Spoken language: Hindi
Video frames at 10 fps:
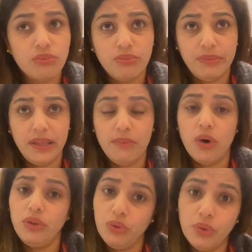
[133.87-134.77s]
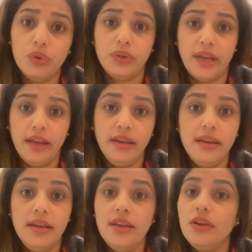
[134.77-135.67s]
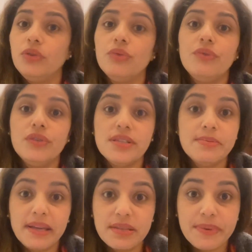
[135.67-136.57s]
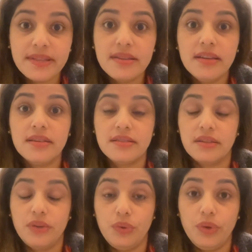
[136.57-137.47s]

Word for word: मतलब बहुत दुख होता है तो वो चीज़ मैं एक्सप्रेस नहीं कर सकती हूँ